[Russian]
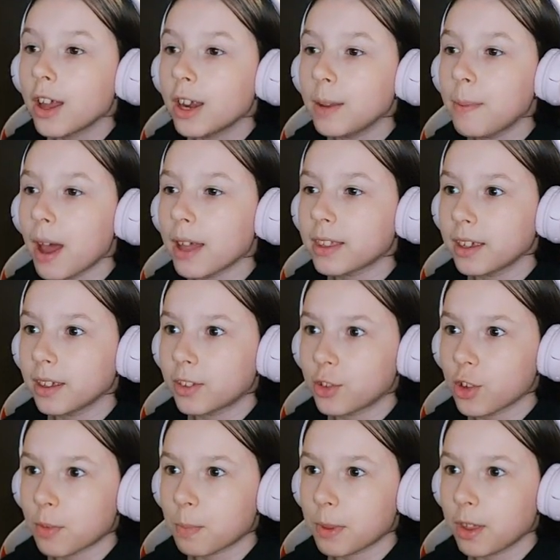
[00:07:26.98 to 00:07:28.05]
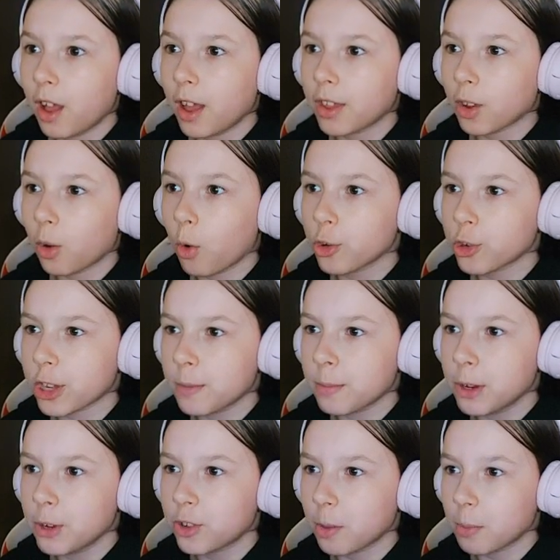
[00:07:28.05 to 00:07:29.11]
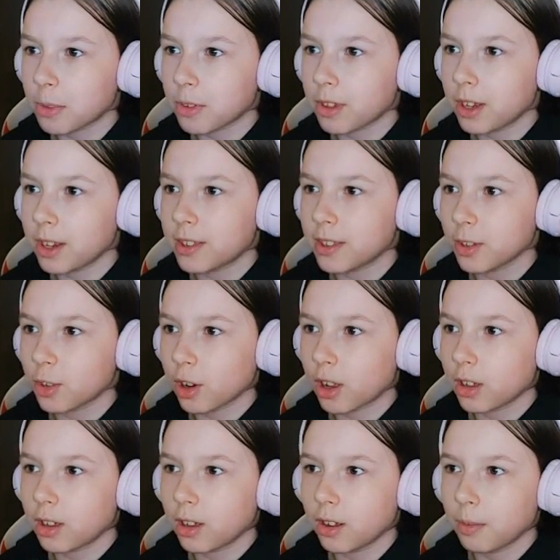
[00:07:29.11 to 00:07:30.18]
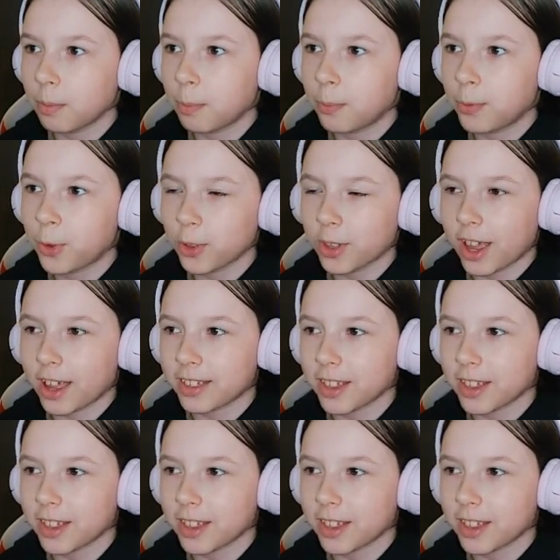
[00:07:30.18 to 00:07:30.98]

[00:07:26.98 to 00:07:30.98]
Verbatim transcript: Ребята, я сейчас поняла, это кошки-мышки, посмотрите, только э, что-то как-то